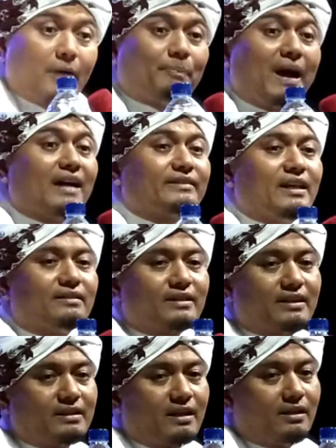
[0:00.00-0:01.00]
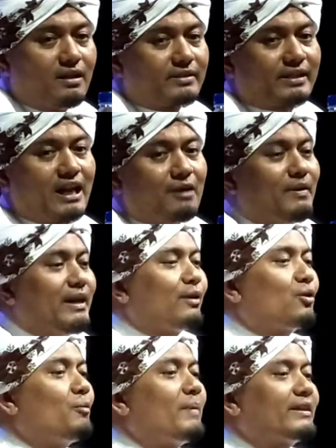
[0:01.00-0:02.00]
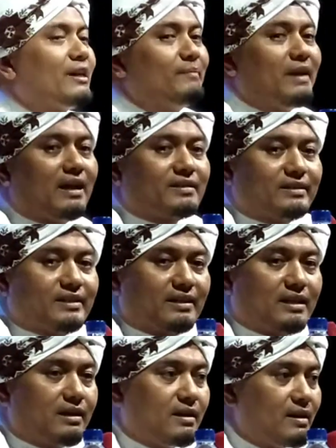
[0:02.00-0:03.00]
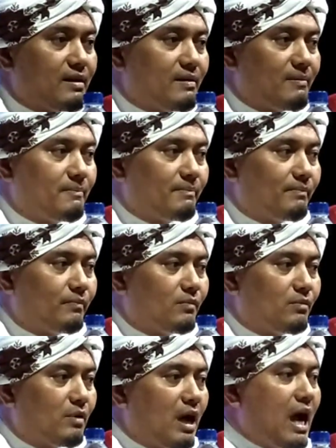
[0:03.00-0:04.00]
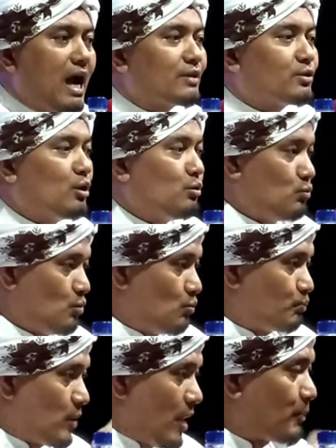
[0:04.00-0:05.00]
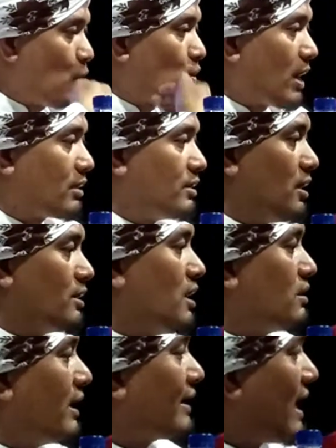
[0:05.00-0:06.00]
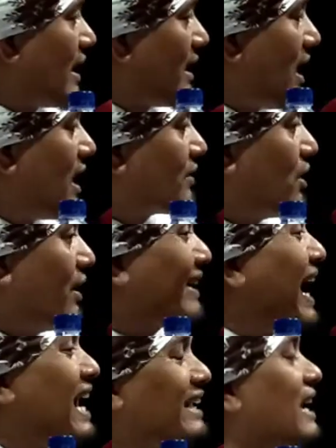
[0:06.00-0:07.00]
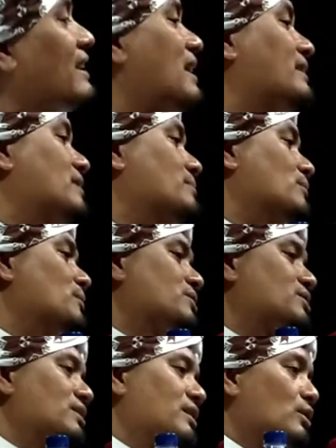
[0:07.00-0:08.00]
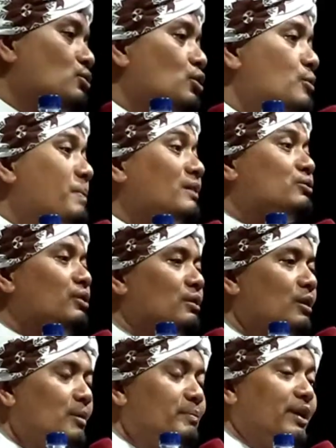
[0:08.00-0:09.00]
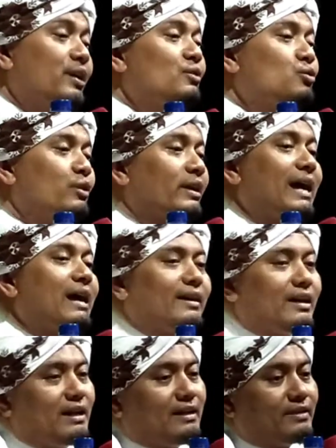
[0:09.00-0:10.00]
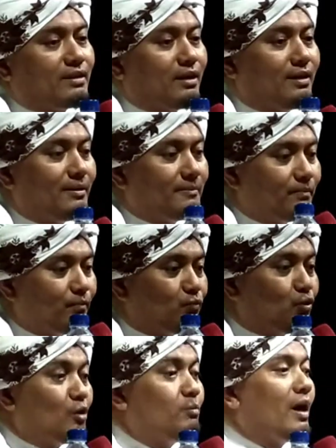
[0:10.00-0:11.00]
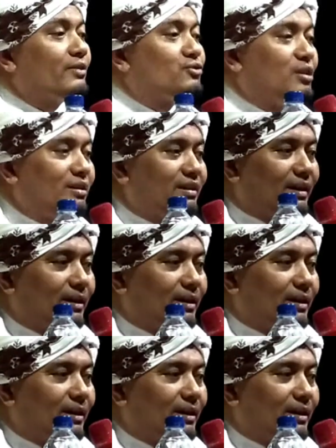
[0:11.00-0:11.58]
Ipaten, tarita. Sa laban ni paten biasa, tarita. Aten, eporak dodon, ekala aten ekakan aten di sini duri pegel di Hindu ekakan aten duri baci